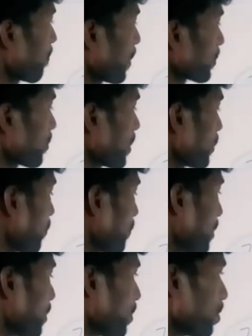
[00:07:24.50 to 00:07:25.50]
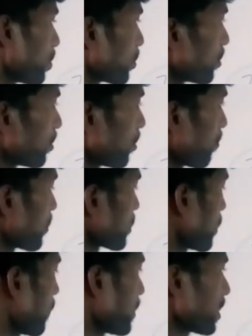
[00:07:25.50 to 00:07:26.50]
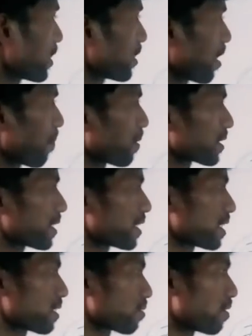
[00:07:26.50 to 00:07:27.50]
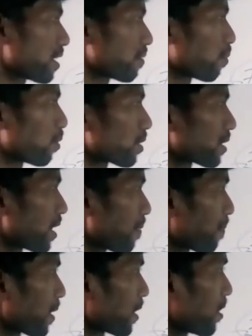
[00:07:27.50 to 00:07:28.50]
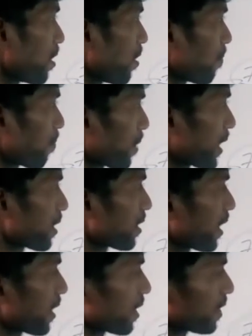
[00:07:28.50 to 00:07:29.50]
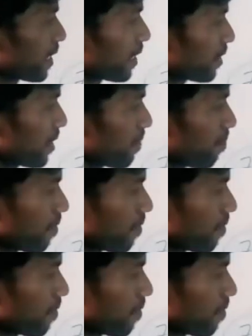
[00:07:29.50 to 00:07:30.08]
పంతొమ్మిది వందల తొంభై రెండు రెండు సెవెంటీ థర్డ్ అమలు తేదీ ట్వంటీ ఫోర్త్ ఏప్రిల్ నైన్టీన్ నైంటీ త్రీ అయితే